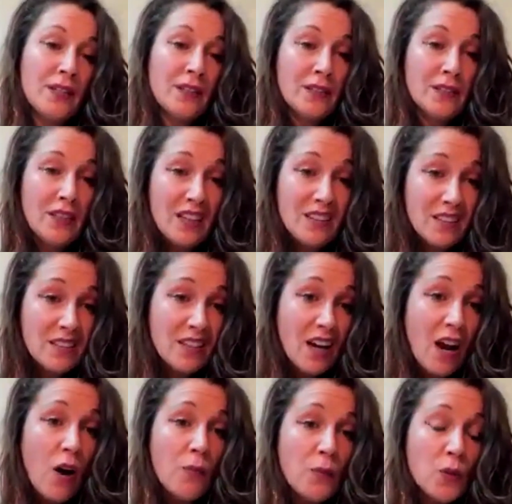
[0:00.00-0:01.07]
Das ist der
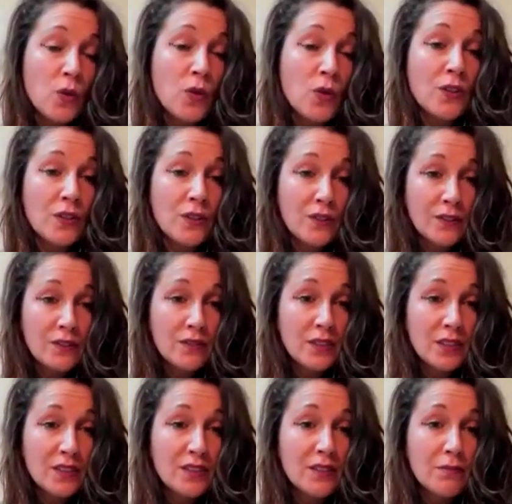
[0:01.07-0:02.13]
Hauptgrund.
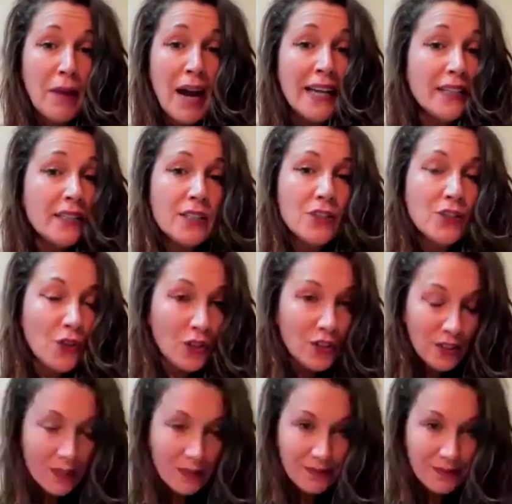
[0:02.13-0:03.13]
Das ist ein mhm. Mind-Detox.